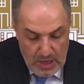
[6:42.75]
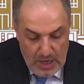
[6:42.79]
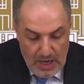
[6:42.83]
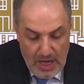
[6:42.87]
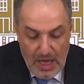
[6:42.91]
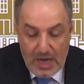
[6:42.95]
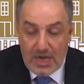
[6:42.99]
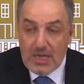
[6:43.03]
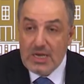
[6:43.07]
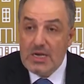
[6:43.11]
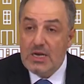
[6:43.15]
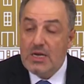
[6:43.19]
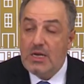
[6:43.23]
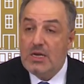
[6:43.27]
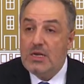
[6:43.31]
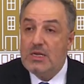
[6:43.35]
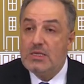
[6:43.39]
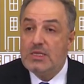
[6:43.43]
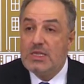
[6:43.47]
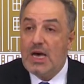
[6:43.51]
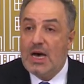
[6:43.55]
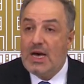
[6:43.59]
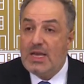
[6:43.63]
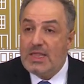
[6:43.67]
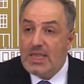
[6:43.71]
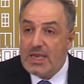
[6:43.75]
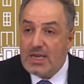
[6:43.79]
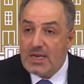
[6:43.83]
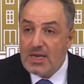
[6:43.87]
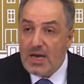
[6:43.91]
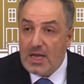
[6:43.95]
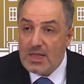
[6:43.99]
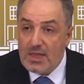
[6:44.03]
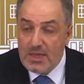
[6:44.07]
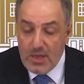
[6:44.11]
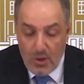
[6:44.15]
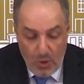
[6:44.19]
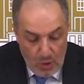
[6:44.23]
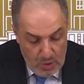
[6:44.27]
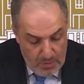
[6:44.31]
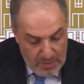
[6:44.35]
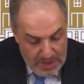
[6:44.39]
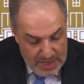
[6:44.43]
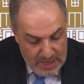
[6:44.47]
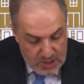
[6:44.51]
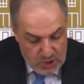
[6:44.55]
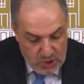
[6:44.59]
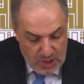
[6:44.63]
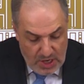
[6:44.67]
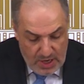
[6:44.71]
Halkı daha dikkatli
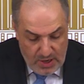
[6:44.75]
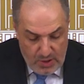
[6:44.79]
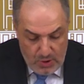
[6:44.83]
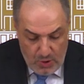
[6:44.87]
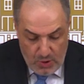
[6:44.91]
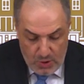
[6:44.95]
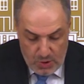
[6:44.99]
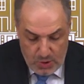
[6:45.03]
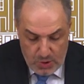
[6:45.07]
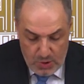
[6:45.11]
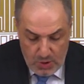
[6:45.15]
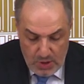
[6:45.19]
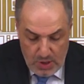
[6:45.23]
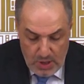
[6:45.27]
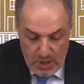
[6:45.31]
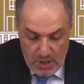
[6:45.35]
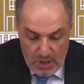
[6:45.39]
olmaya çağırıyor.